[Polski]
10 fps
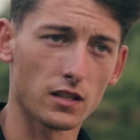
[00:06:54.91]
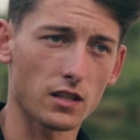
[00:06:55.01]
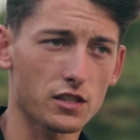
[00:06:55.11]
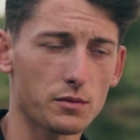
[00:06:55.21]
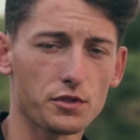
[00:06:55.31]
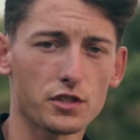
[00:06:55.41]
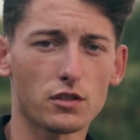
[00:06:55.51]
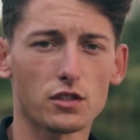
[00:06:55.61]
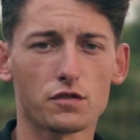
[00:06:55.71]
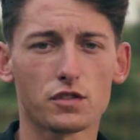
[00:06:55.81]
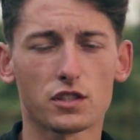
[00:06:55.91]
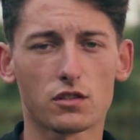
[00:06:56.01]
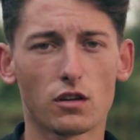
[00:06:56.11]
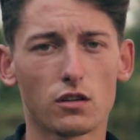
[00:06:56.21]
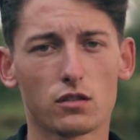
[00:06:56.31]
Także myślę, że to jest
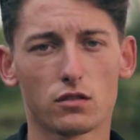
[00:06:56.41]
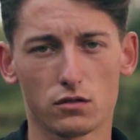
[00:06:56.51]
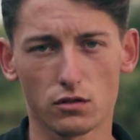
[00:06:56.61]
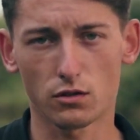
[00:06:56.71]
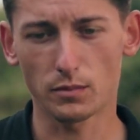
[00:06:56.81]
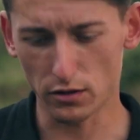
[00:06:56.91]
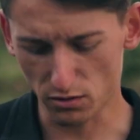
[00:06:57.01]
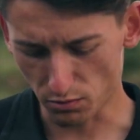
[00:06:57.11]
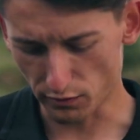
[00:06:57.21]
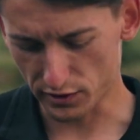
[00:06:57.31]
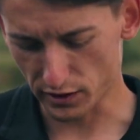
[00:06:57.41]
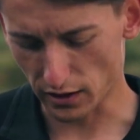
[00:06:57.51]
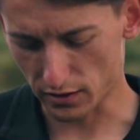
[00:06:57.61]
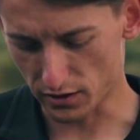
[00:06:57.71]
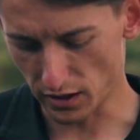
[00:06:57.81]
wszystko, co miałem do
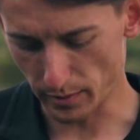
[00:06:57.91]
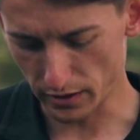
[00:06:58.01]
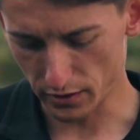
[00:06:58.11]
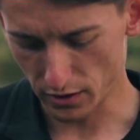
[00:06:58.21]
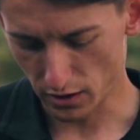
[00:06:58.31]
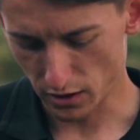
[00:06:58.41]
powiedzenia na ten temat.